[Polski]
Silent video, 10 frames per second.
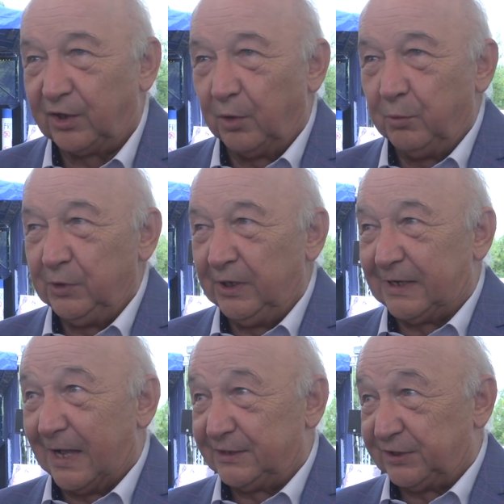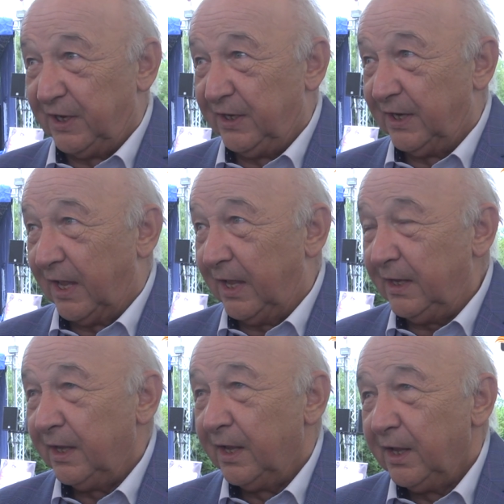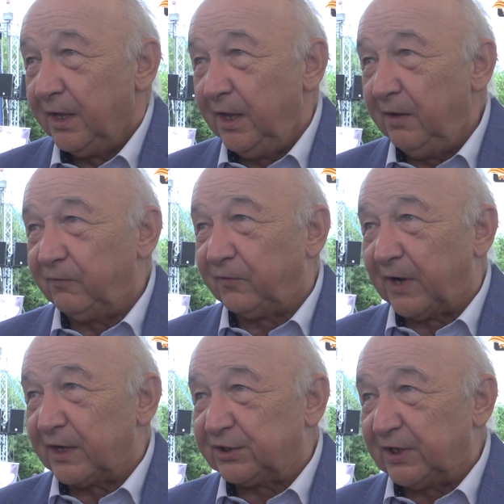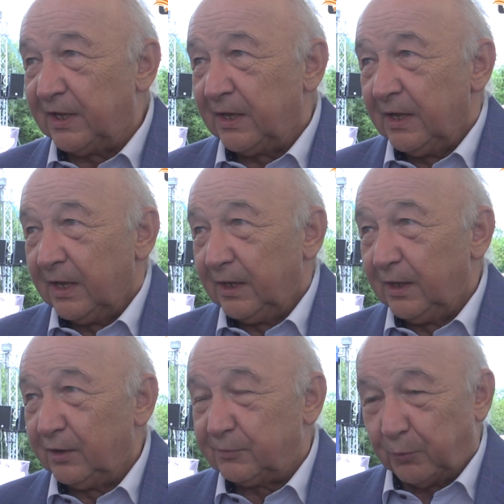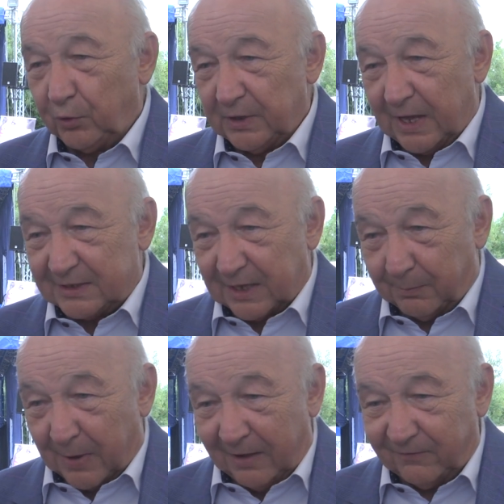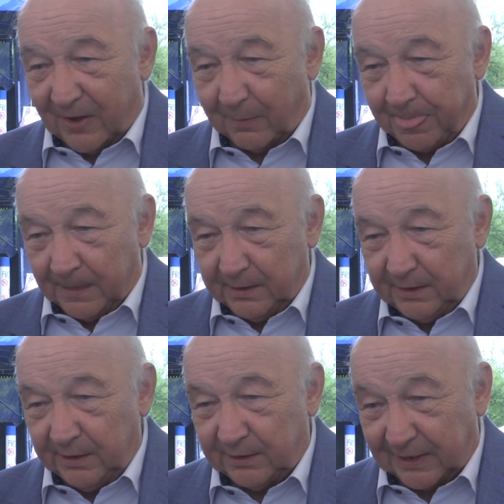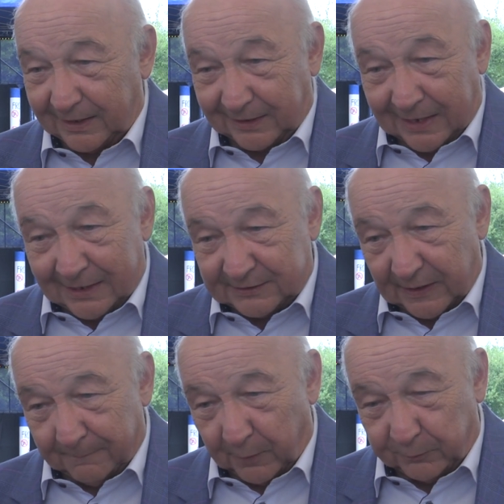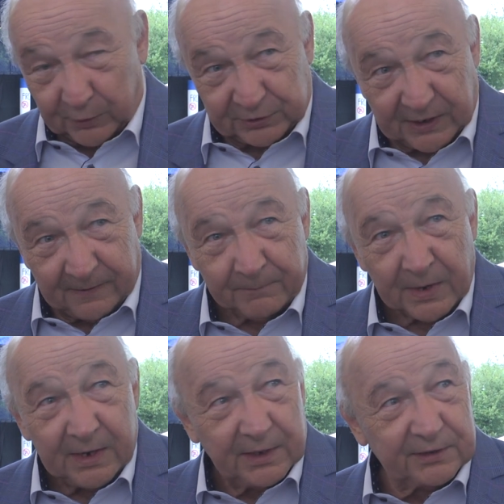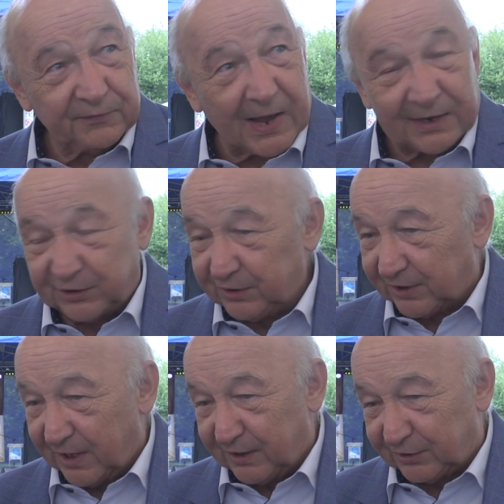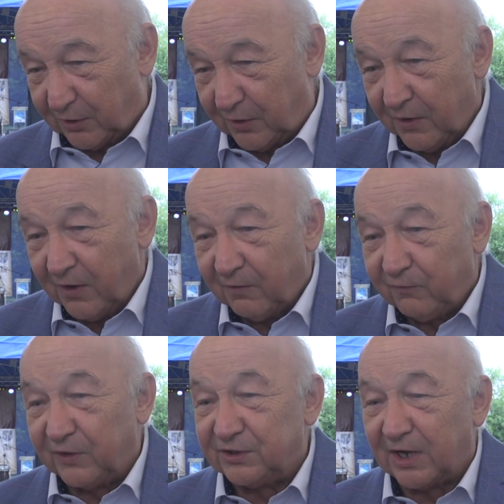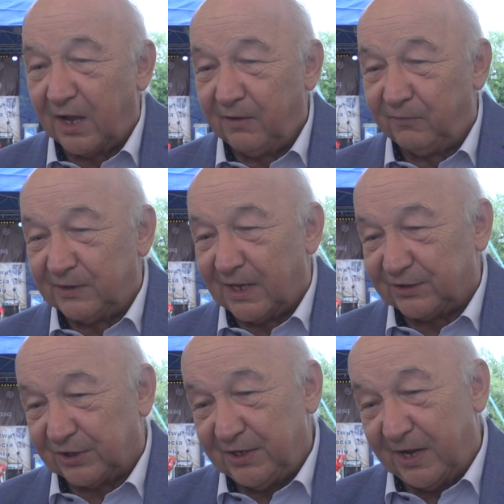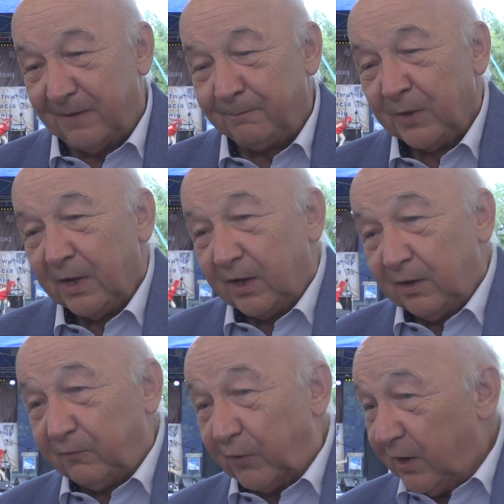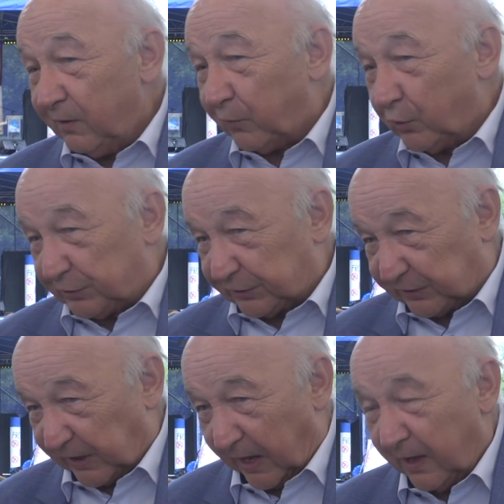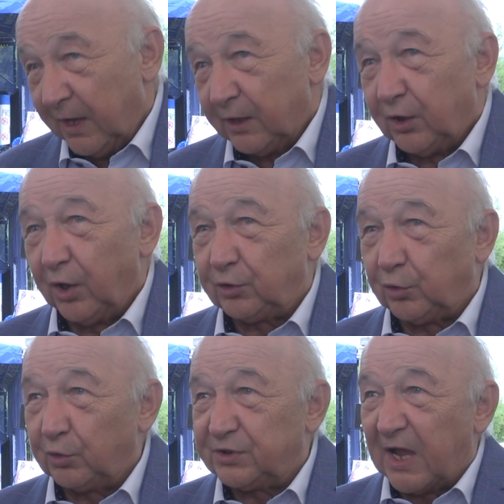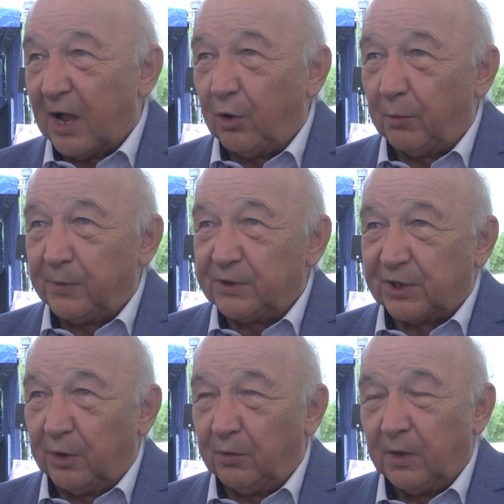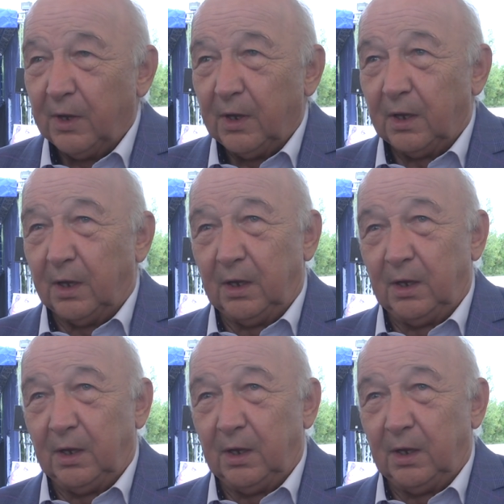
komunikacyjnej i wreszcie wspólna zabawa, integracja, bo proszę zważyć, że jest to wydarzenie wojewódzkie. No i tu chciałoby się e,